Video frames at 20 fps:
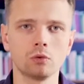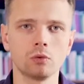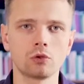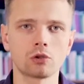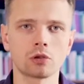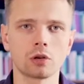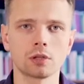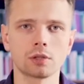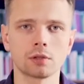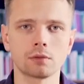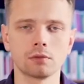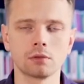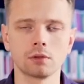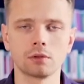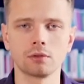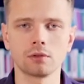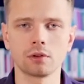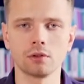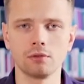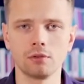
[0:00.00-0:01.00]
он
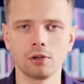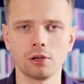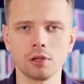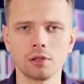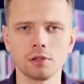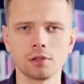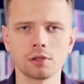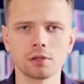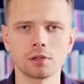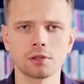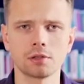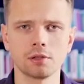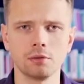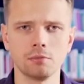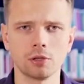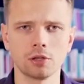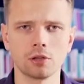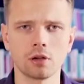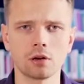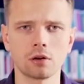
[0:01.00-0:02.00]
участвует в конференциях,
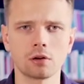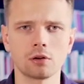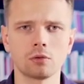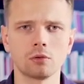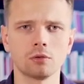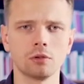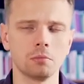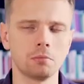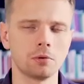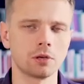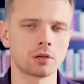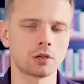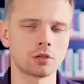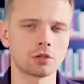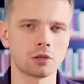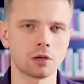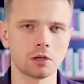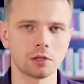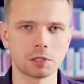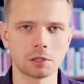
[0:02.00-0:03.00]
семинарах, он не
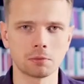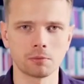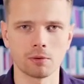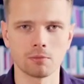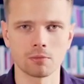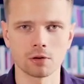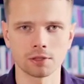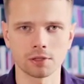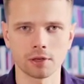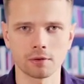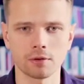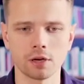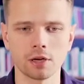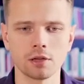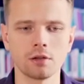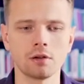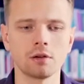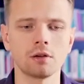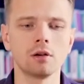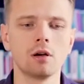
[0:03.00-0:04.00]
прекращает
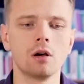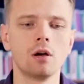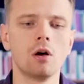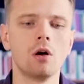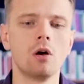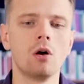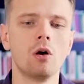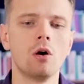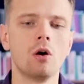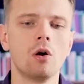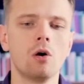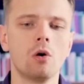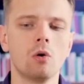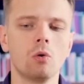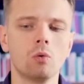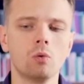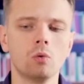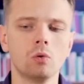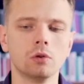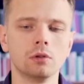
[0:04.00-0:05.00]
самообразование,
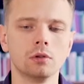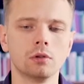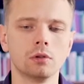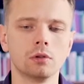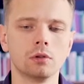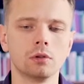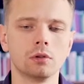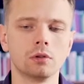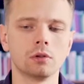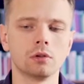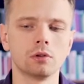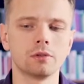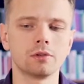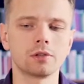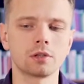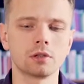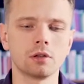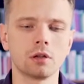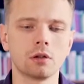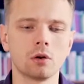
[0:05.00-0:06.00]
он э,
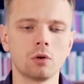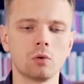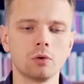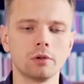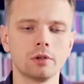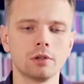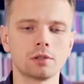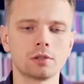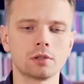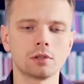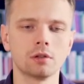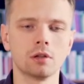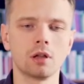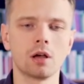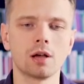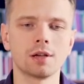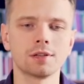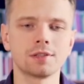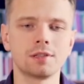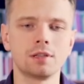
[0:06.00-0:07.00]
всегда находится
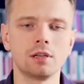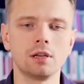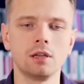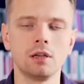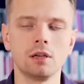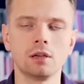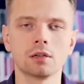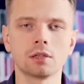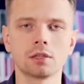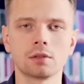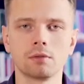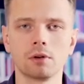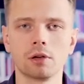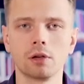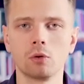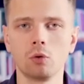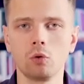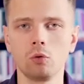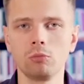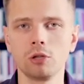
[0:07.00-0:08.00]
на острие
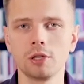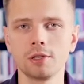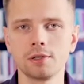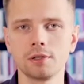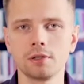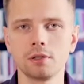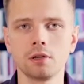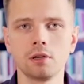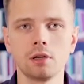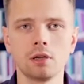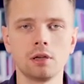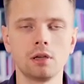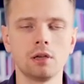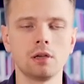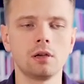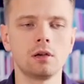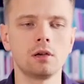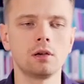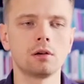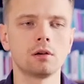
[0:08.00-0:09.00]
своей области
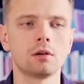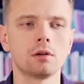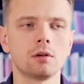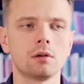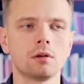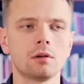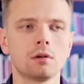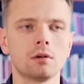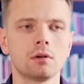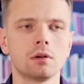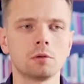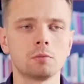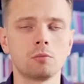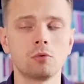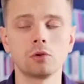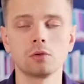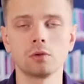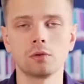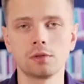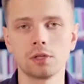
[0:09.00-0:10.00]
и э,
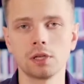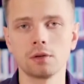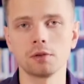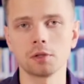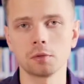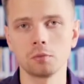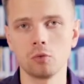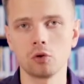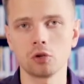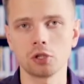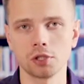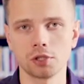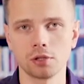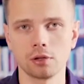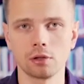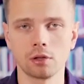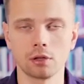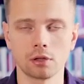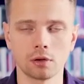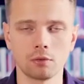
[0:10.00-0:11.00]
использует все
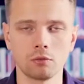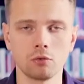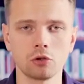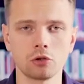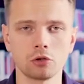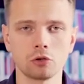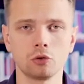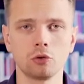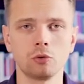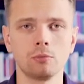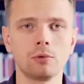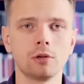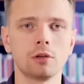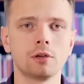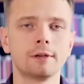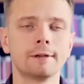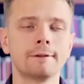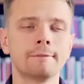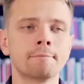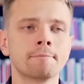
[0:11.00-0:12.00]
возможности для того,
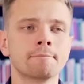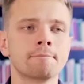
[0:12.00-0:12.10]
чтобы